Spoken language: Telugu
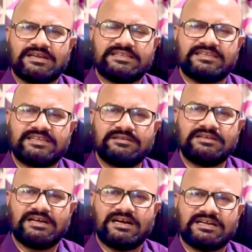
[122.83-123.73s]
అయితేనే
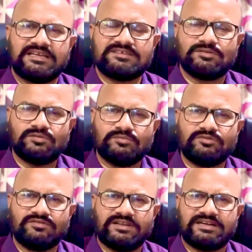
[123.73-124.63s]
ఆ కేసులో
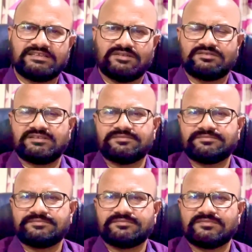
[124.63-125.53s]
ముందుకు వెళ్ళడం జరుగుతుంది
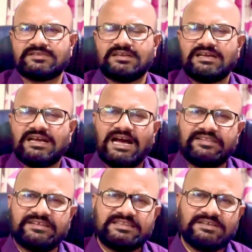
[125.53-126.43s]

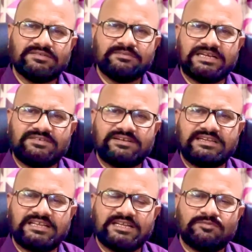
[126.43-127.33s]
అదే తీవ్రమైనటువంటి
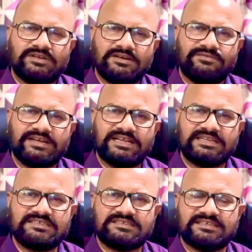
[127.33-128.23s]
నేరము ఎఫ్ఐఆర్
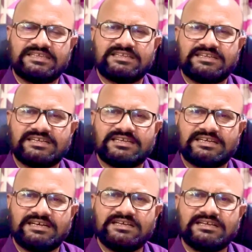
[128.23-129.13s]
రిజిస్టర్ అయిందంటే
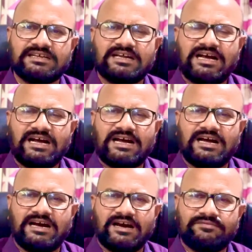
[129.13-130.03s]
కనుక
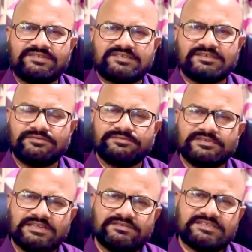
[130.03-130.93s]
ఆ ఆఫీసరు
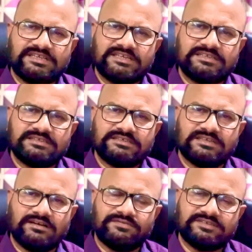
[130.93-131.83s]
ఇన్వెస్టిగేషన్
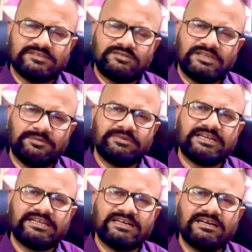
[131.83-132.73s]
ఆఫీసరు
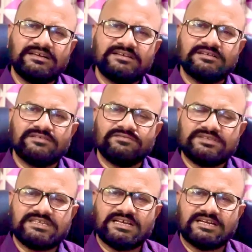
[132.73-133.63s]
ఇమీడియట్గా
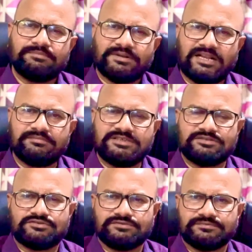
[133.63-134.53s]
విచారణ
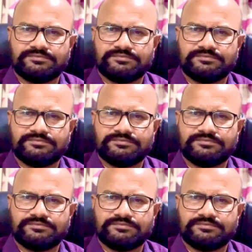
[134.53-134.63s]
ప్రారంభించవచ్చు